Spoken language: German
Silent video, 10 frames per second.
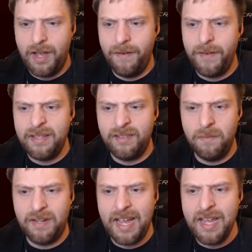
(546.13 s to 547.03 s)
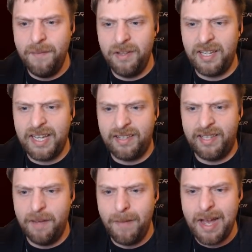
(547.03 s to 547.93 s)
Aber was zum Geier muss ich jetzt
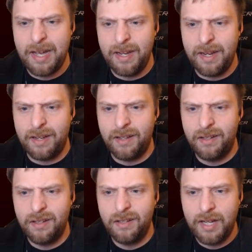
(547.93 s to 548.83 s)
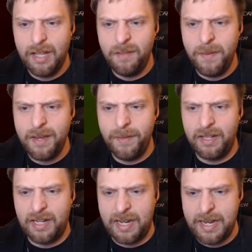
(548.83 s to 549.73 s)
hier machen? Kann es mir jemand
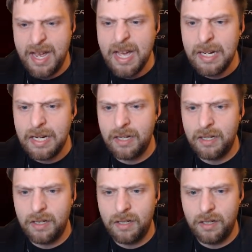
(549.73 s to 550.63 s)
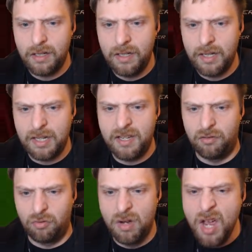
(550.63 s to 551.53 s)
erklären? Kann ich hier
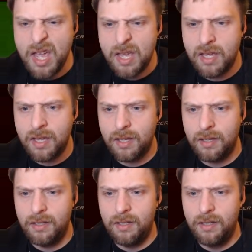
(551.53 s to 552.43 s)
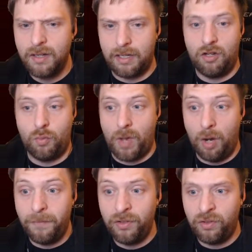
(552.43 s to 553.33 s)
durch? Kann ich
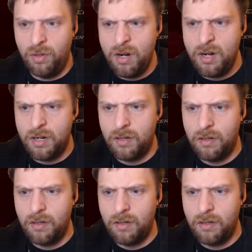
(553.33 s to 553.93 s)
überhaupt was tun?